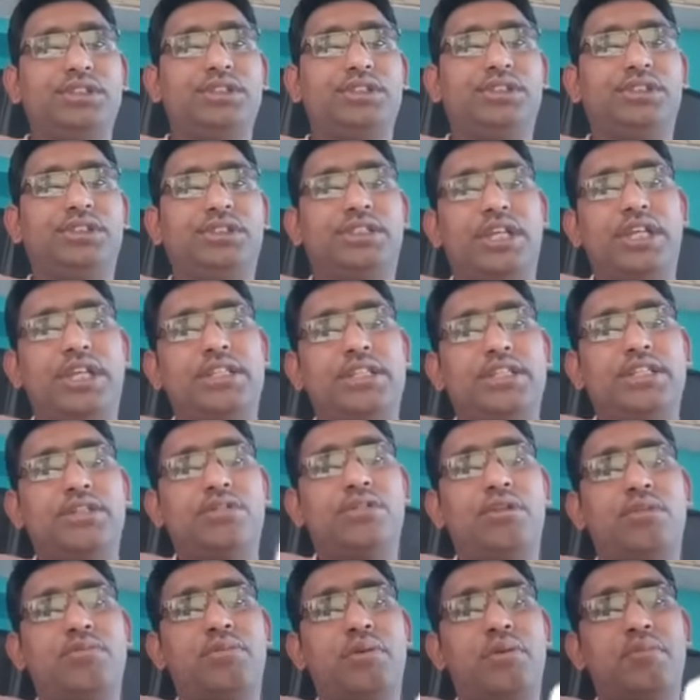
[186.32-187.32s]
शय से
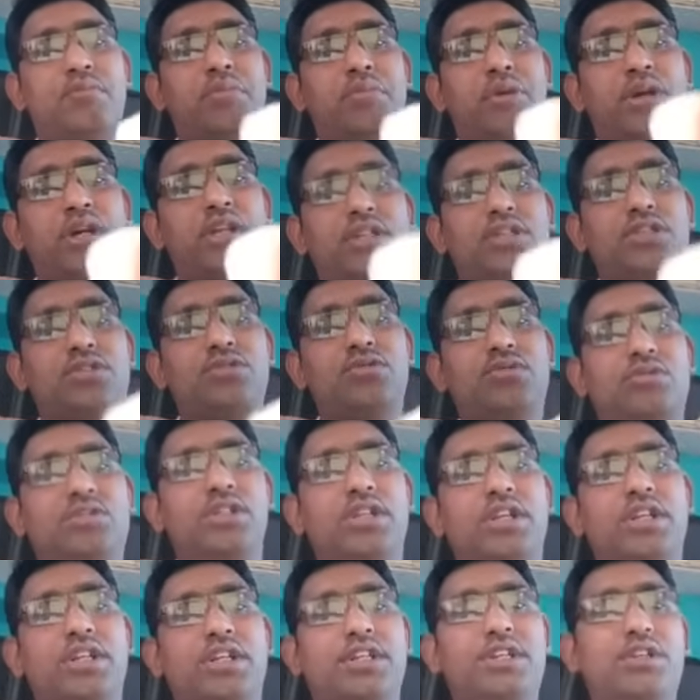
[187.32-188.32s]
होगा पंपास
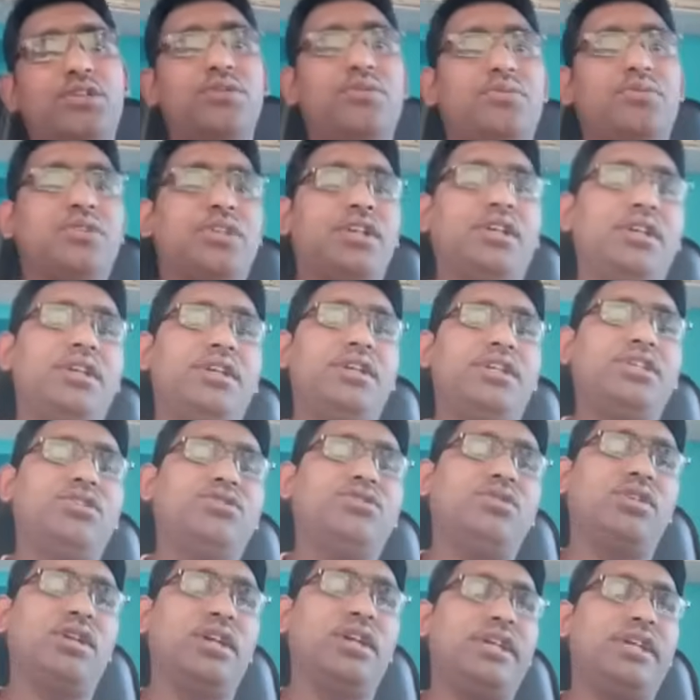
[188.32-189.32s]
न्यूजीलैंड ये ऑप्शन है ये
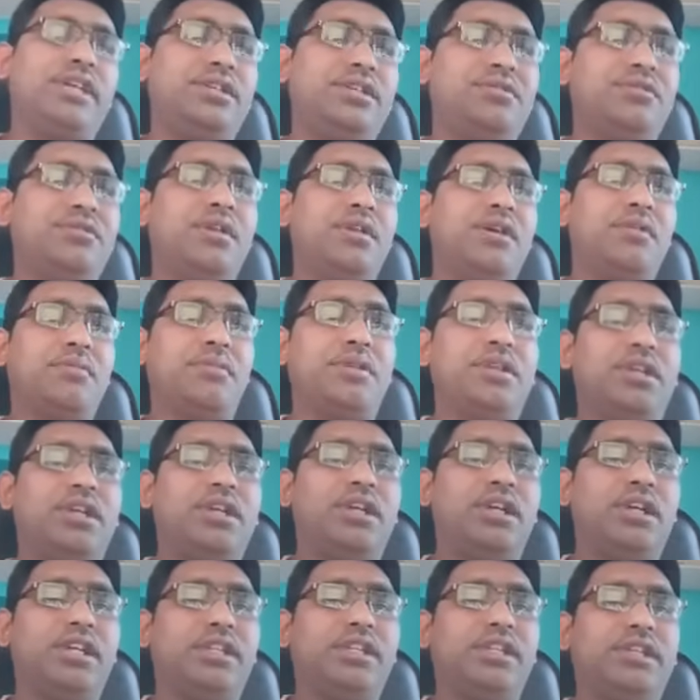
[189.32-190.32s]
जोड़ा है इस यहाँ पर
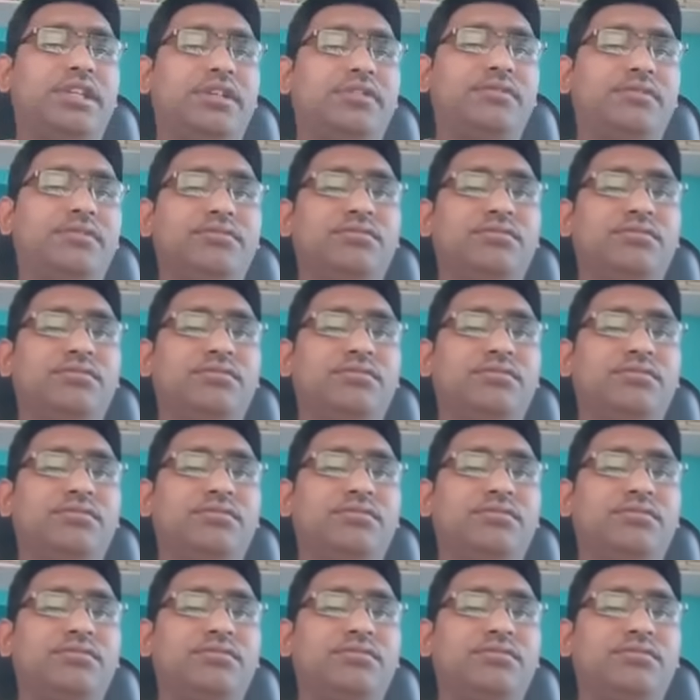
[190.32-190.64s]
गलत है